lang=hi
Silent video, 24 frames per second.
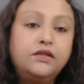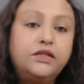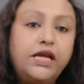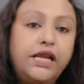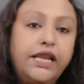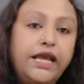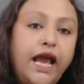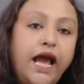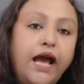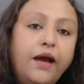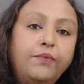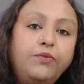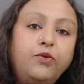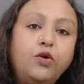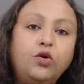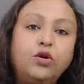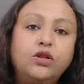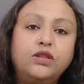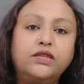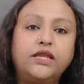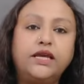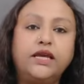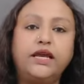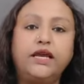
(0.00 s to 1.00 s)
अब खोलते
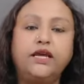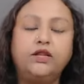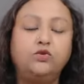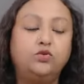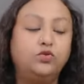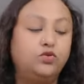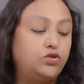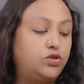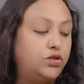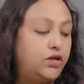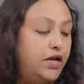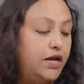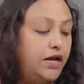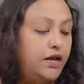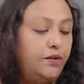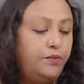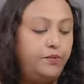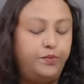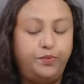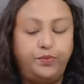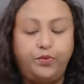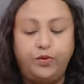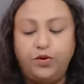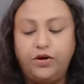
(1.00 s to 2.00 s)
हैं दूसरा
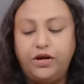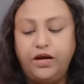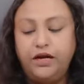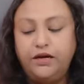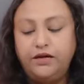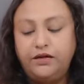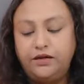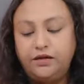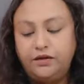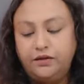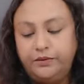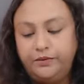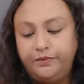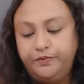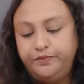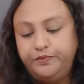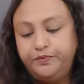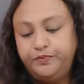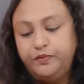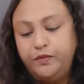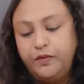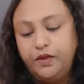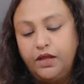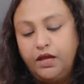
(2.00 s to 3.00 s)
प्रोडक्ट
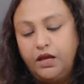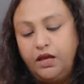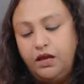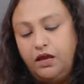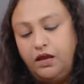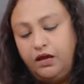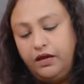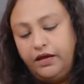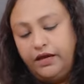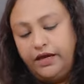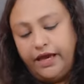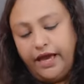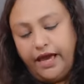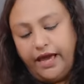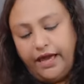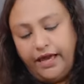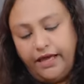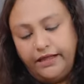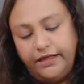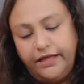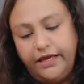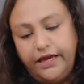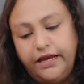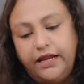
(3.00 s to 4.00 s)
क्या है
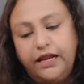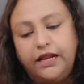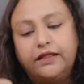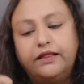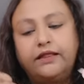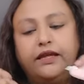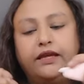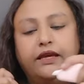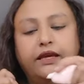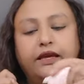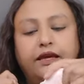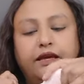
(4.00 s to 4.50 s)
देख लेते हैं हम